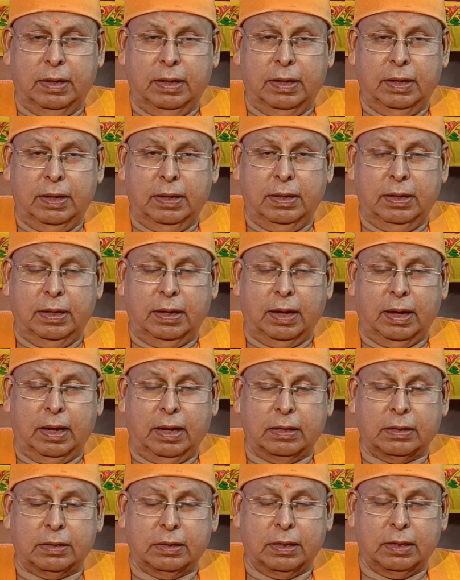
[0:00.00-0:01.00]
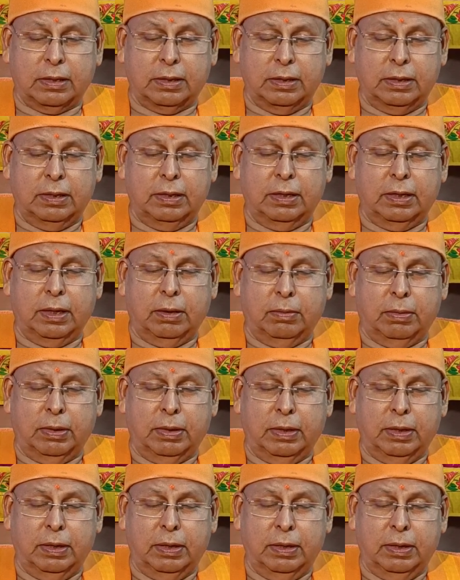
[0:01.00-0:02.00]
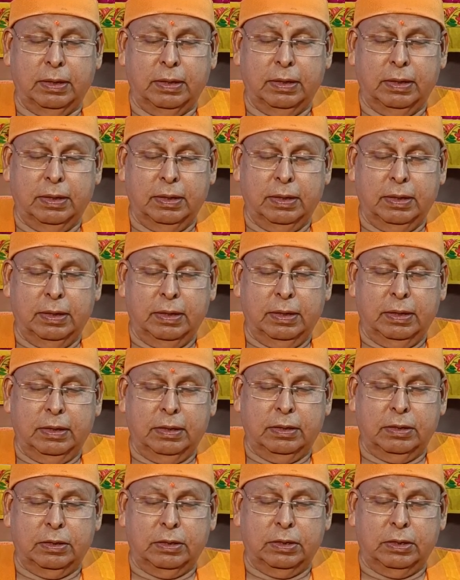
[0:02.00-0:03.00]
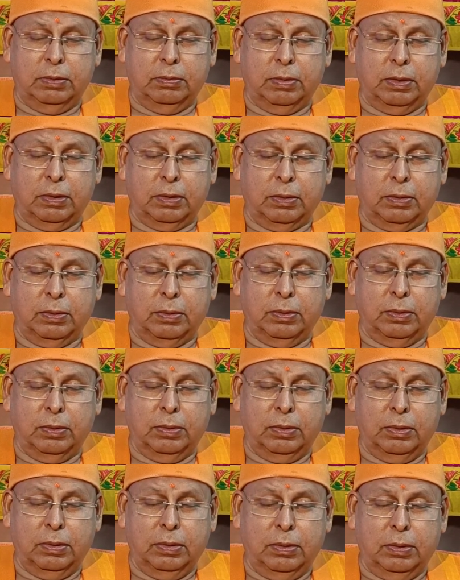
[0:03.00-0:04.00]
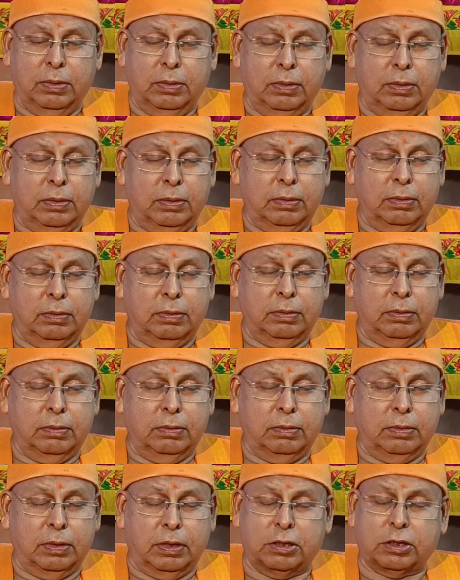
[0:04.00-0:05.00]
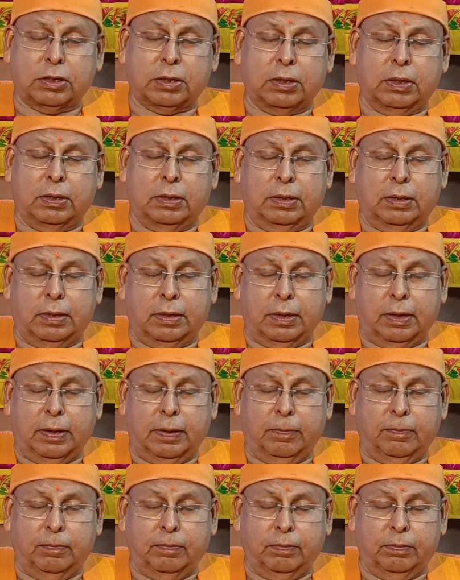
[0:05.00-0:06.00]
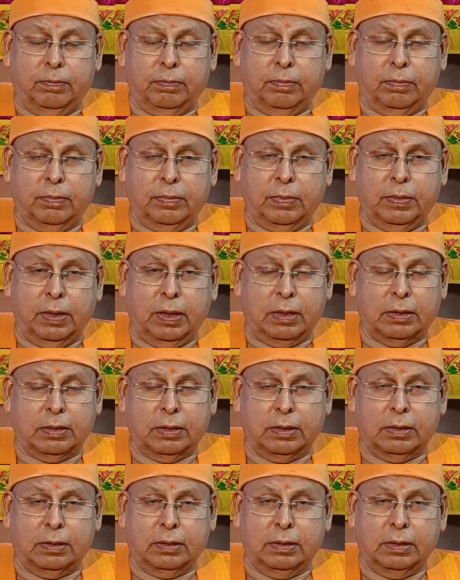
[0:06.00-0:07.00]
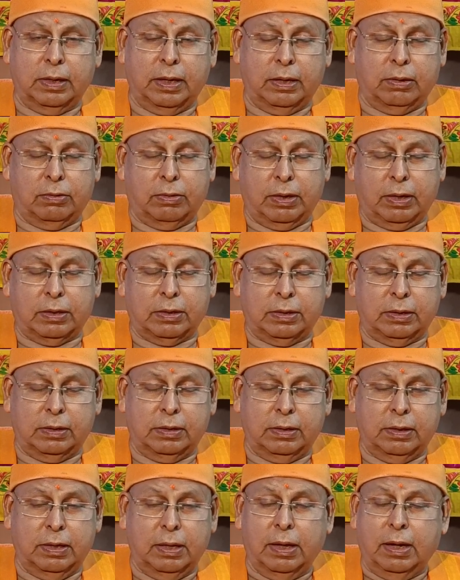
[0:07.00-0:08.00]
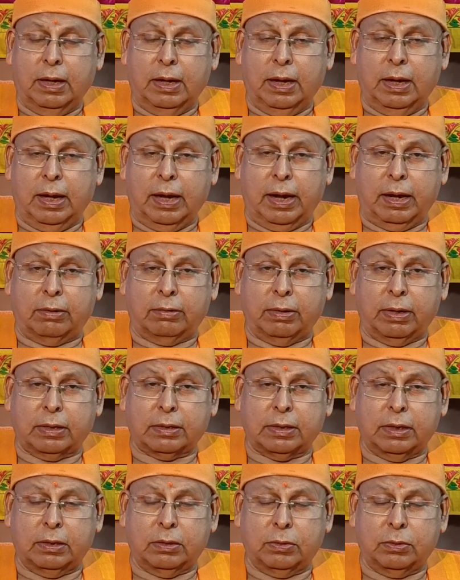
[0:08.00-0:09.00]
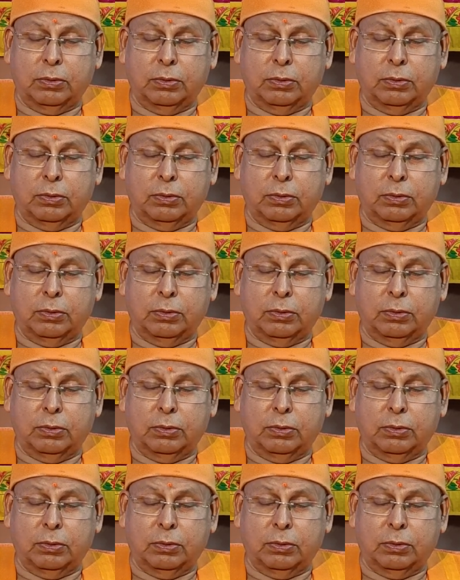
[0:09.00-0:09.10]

ये आसक्ति ही हमारे जीवन को नष्ट कर देता है आसक्ति अट्रैक्शन अट्रैक्शन टू